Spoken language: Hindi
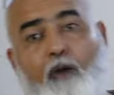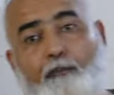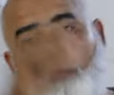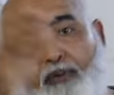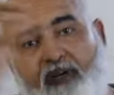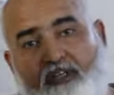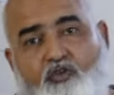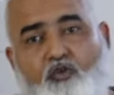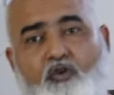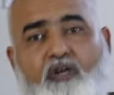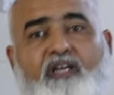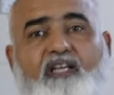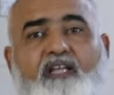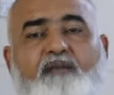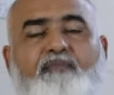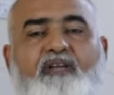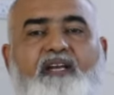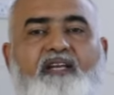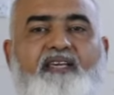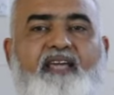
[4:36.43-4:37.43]

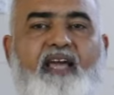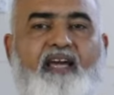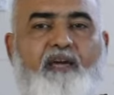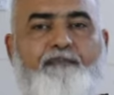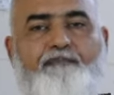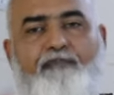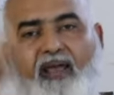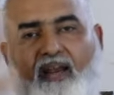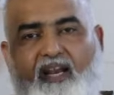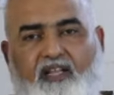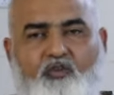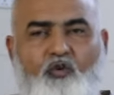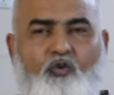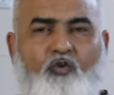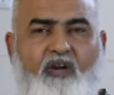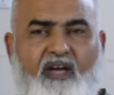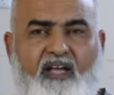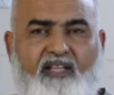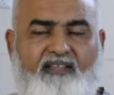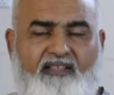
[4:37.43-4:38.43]
अपॉर्चुनिटी मिली है कि पहले तो
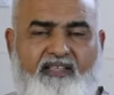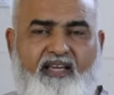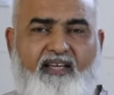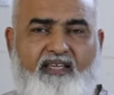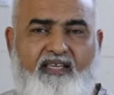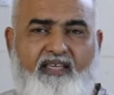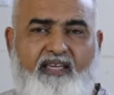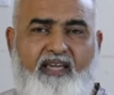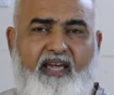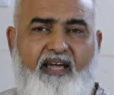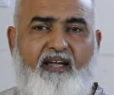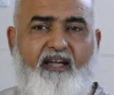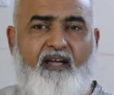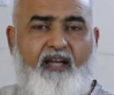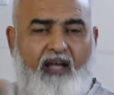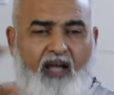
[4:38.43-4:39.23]
उन्होंने गलतियां की हैं